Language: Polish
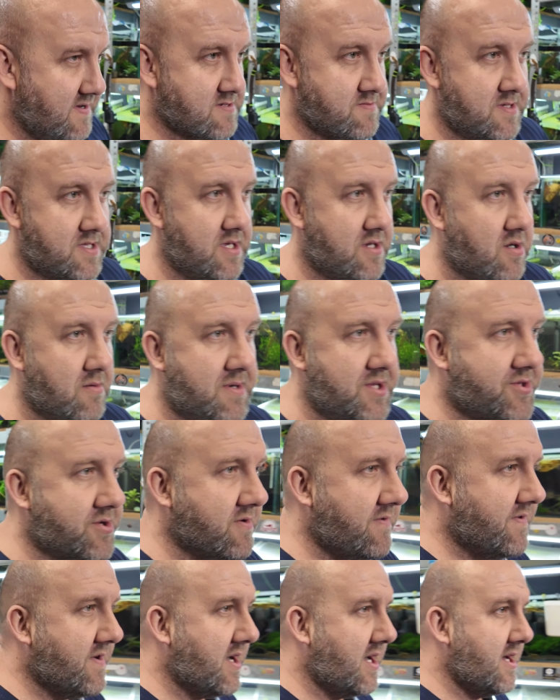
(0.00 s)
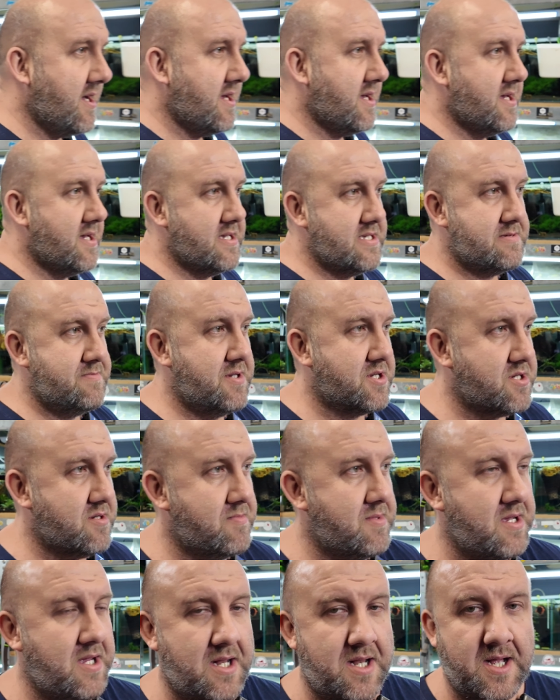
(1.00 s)
wezmę tylko metrówkę,
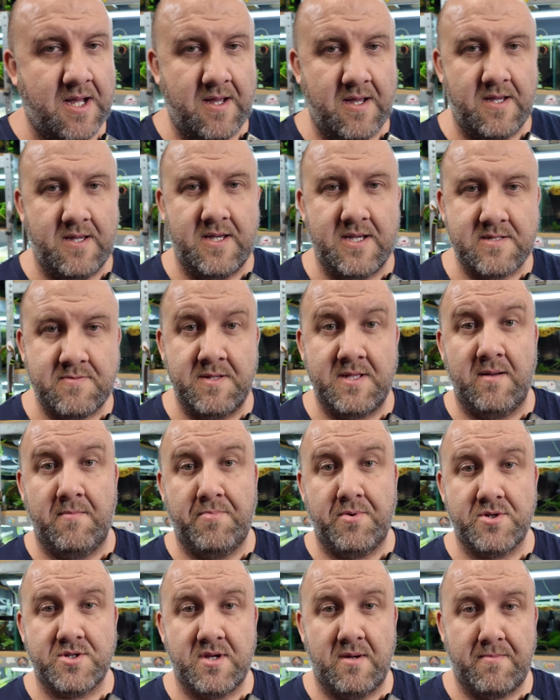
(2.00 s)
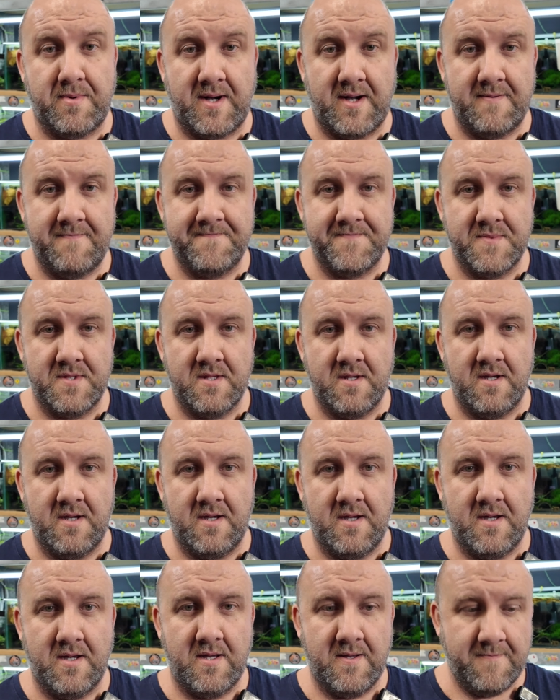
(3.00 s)
zmierzymy ile jest mi tam potrzeba,
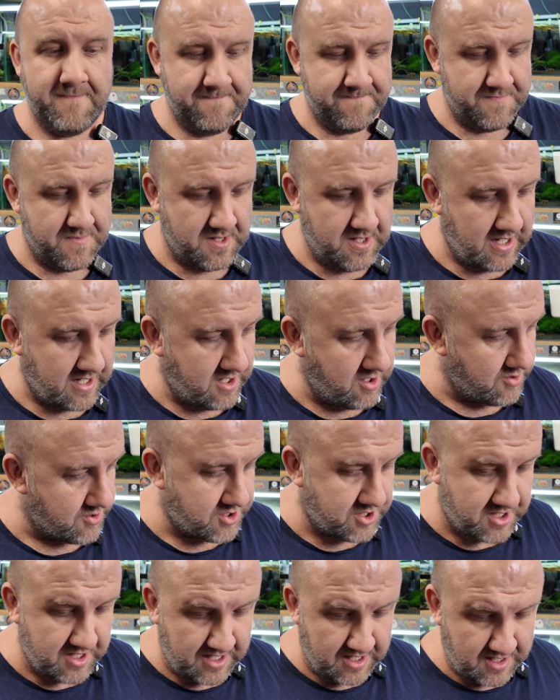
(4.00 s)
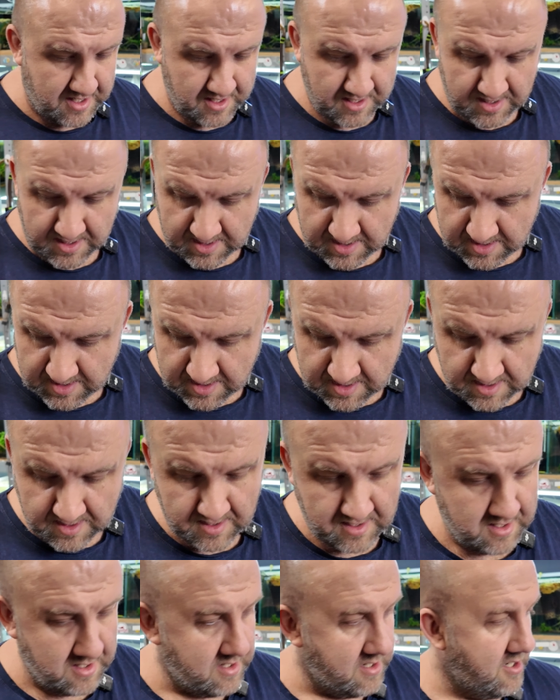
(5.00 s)
e, jaki odcinek
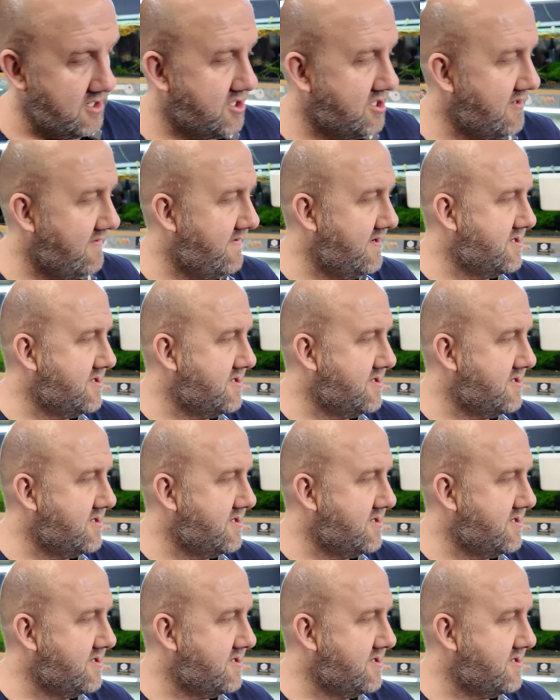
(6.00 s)
i się